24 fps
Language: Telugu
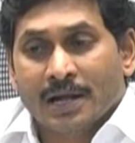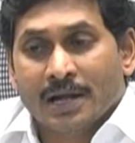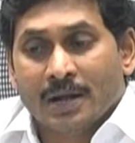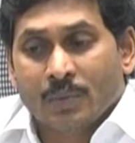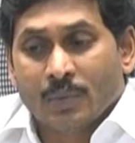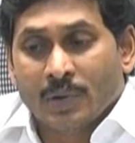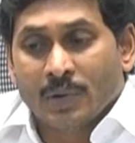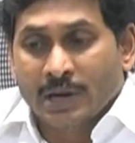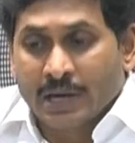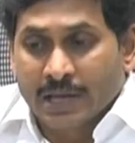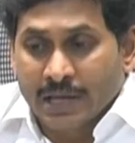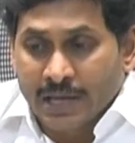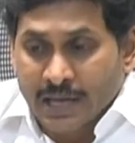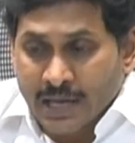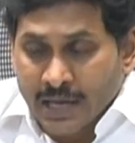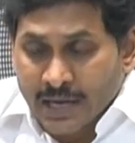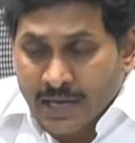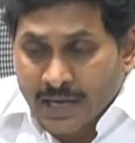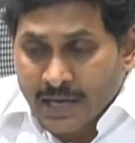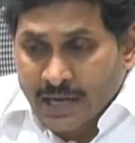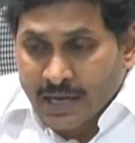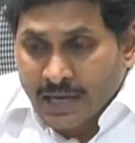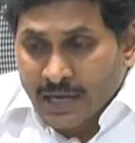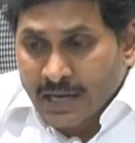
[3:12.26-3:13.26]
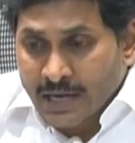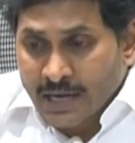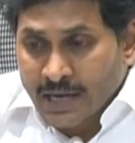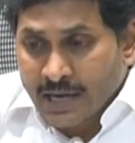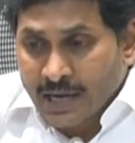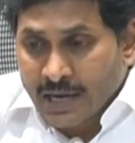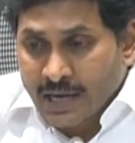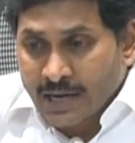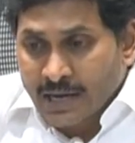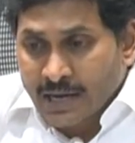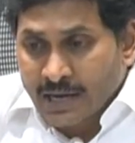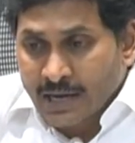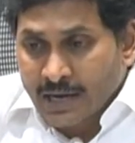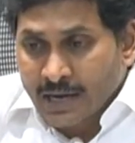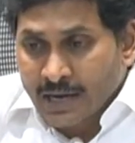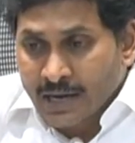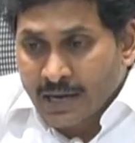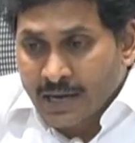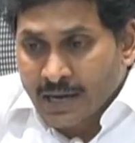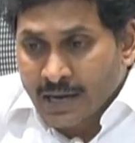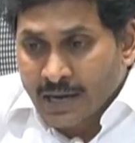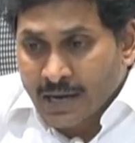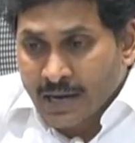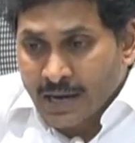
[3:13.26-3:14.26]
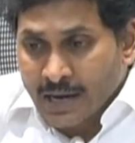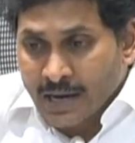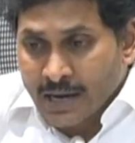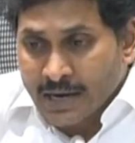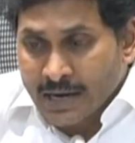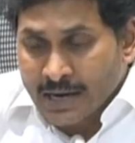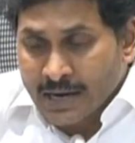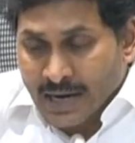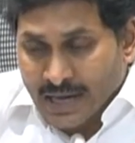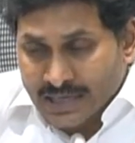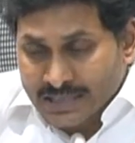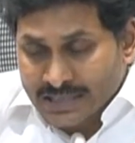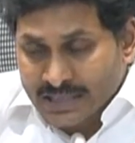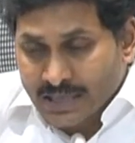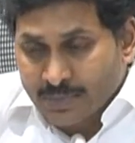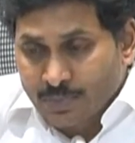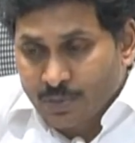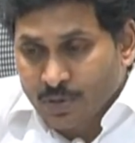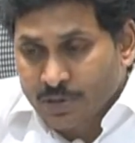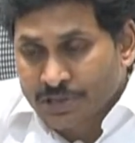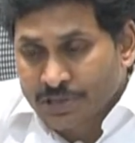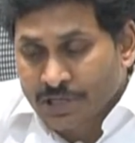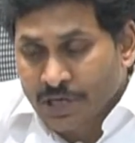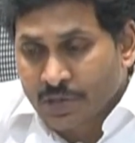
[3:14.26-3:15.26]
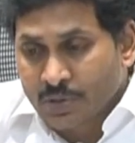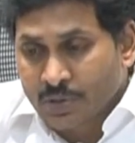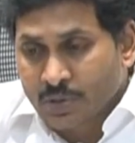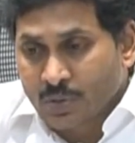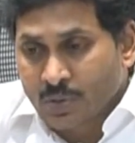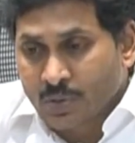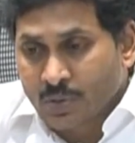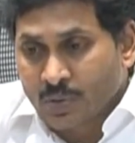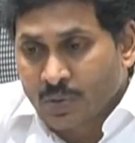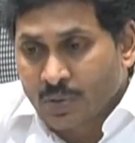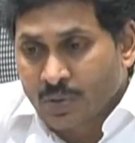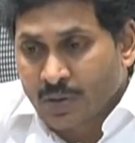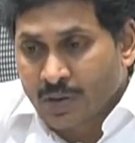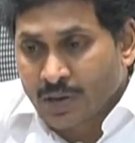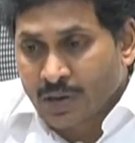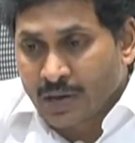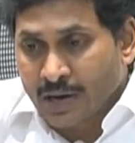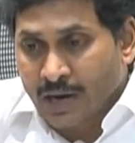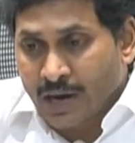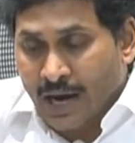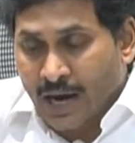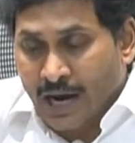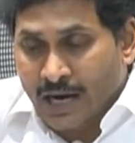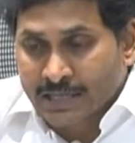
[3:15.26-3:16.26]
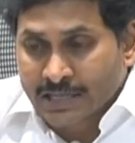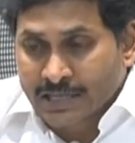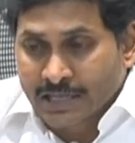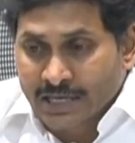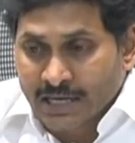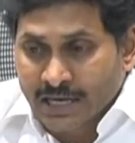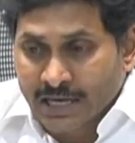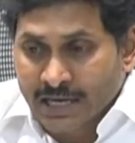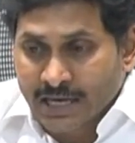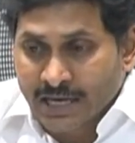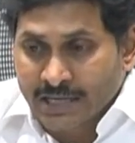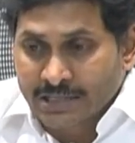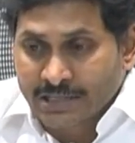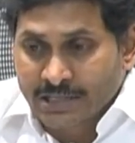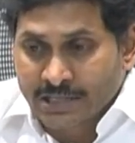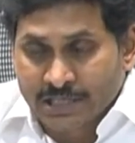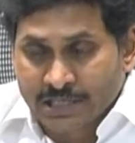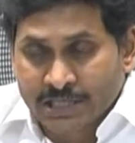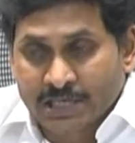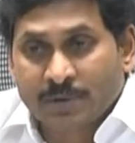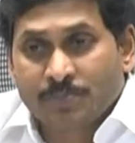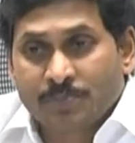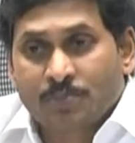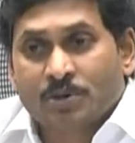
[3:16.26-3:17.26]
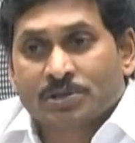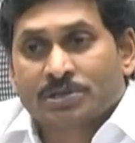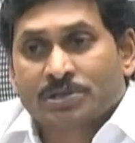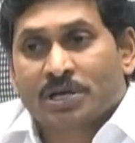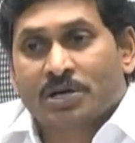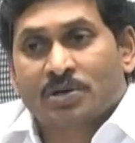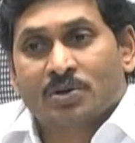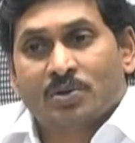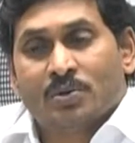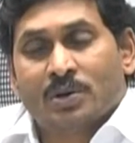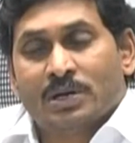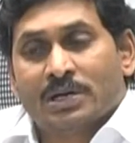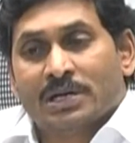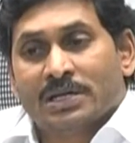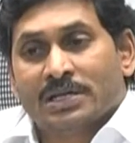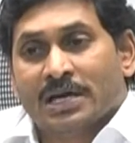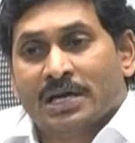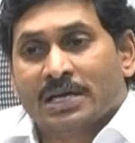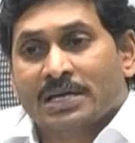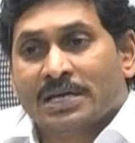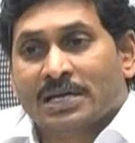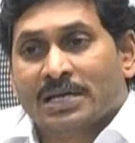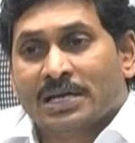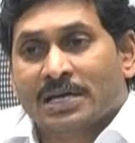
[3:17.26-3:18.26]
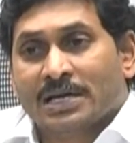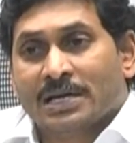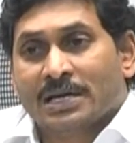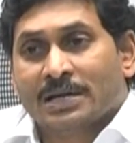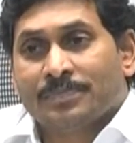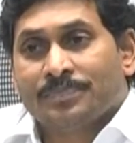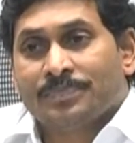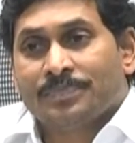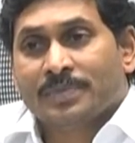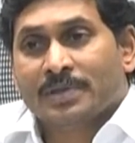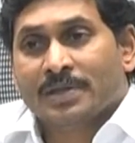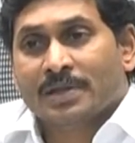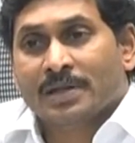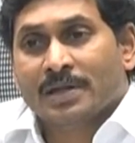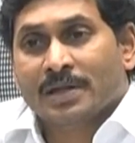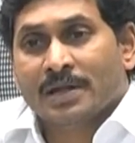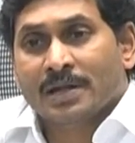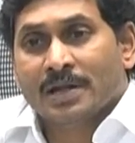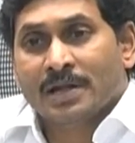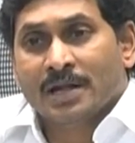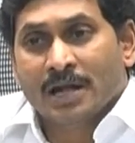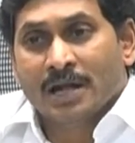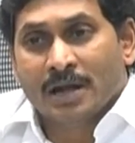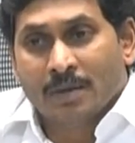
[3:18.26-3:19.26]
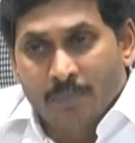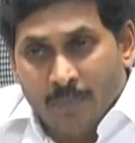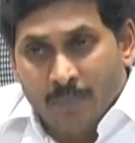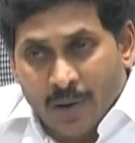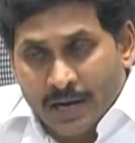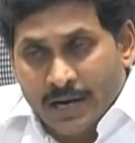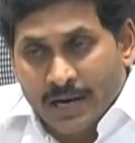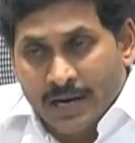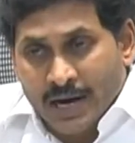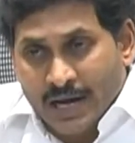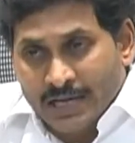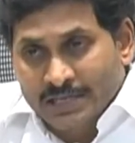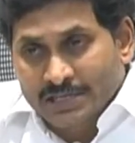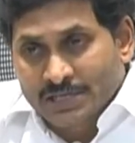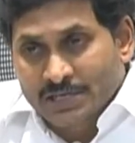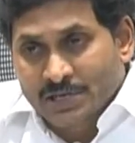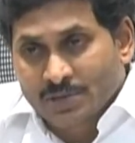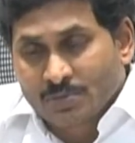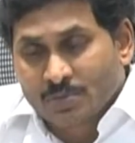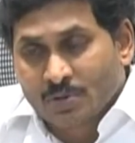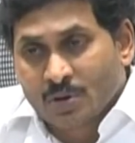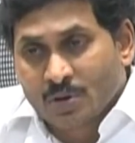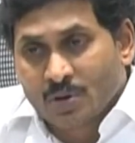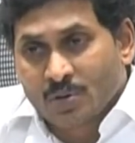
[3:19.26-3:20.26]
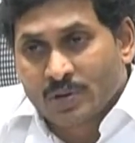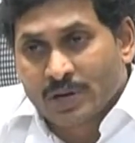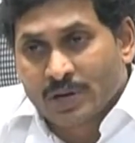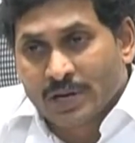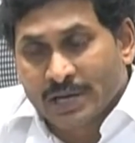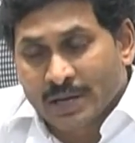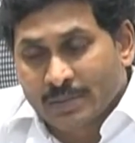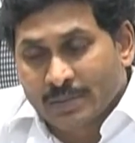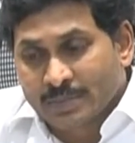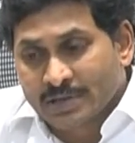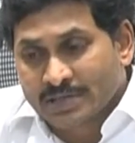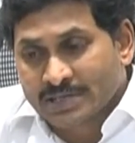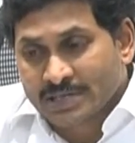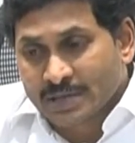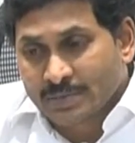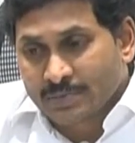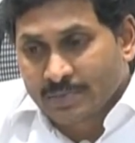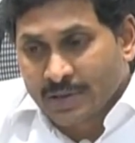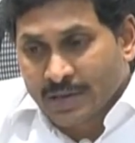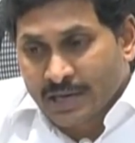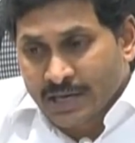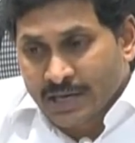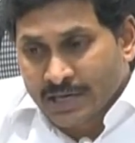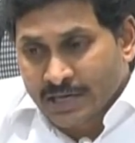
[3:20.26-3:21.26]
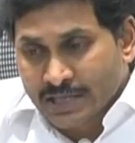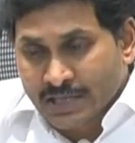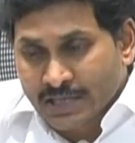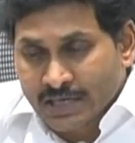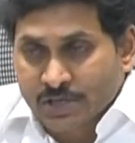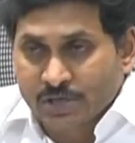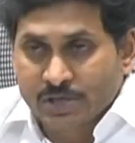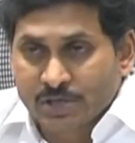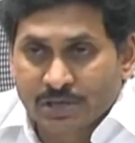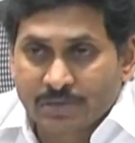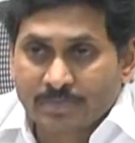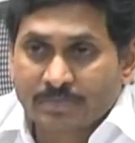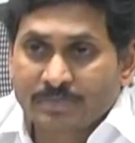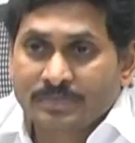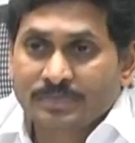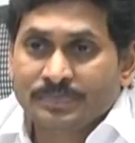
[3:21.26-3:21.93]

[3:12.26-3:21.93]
వీళ్ళు ఏ రకంగా నష్టపోతారో ఆర్థికంగా చితికిపోతారు అన్నదానికి మన రాష్ట్రంలో ఉన్న ఎంఎస్ఎంఈలే నిదర్శనం